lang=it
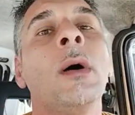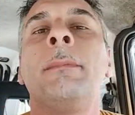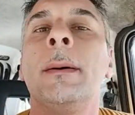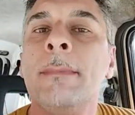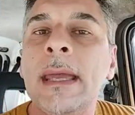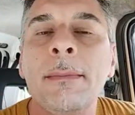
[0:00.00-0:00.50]

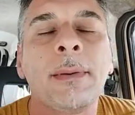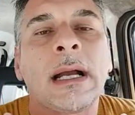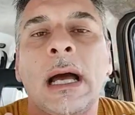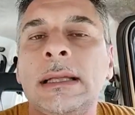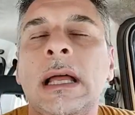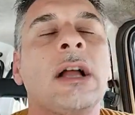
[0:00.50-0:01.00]
Per me, per
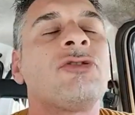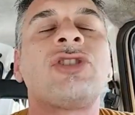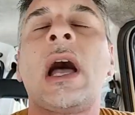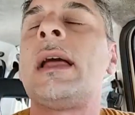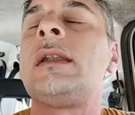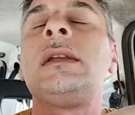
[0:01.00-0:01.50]
carità,
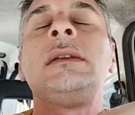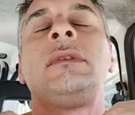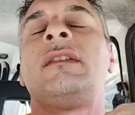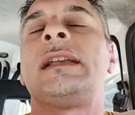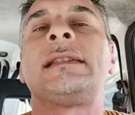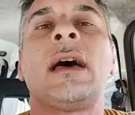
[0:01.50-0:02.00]
Gianni
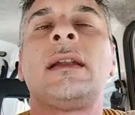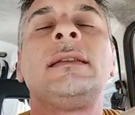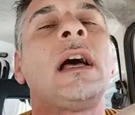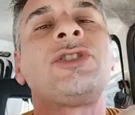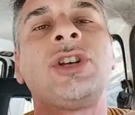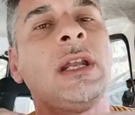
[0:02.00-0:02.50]
deve stare in
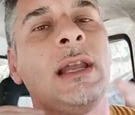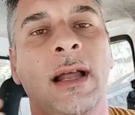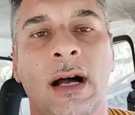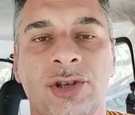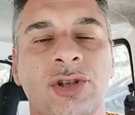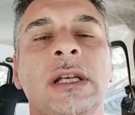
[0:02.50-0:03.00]
tasca
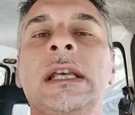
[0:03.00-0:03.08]
dell'angelo.